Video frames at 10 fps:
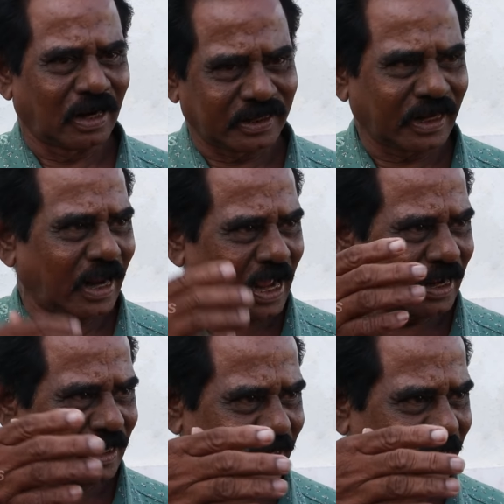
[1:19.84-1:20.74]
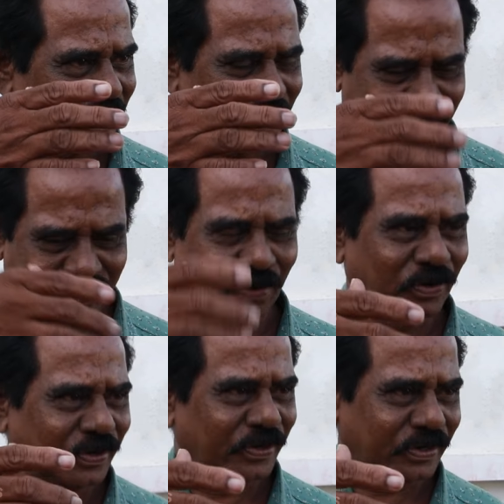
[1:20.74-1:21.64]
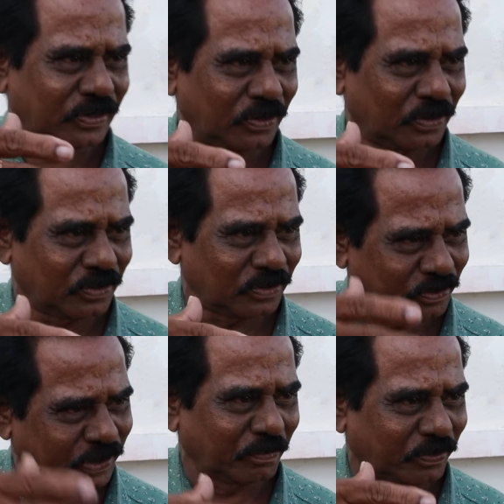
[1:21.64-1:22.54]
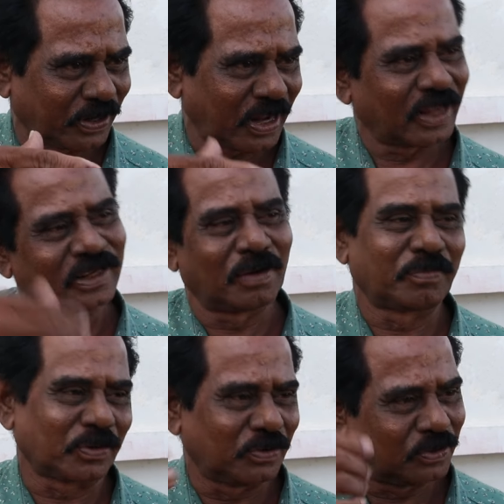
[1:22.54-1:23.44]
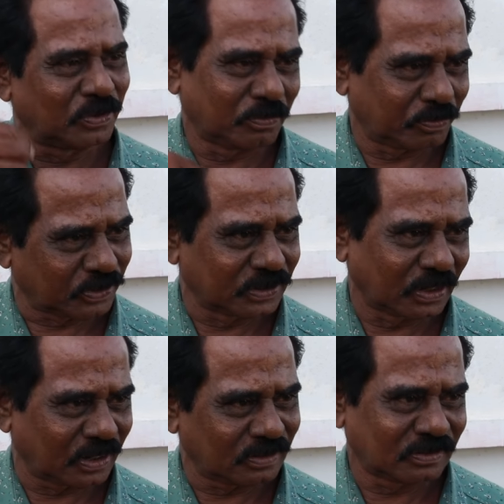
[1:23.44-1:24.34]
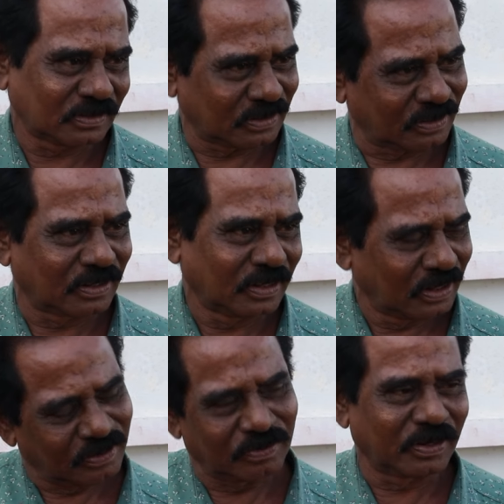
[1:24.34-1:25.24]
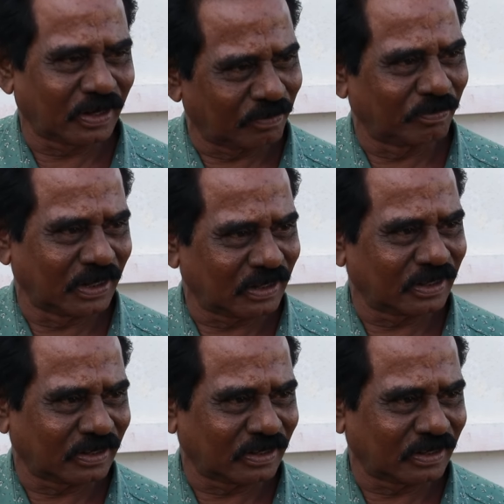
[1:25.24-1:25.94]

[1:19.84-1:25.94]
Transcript: அதான் இன்டர்வலுக்கு வரைக்கும் ஒன்றும் புரியல அதுக்கப்புறம் புரிஞ்சுக்கலாம் ஒன்றும் புரியல ஆமாம்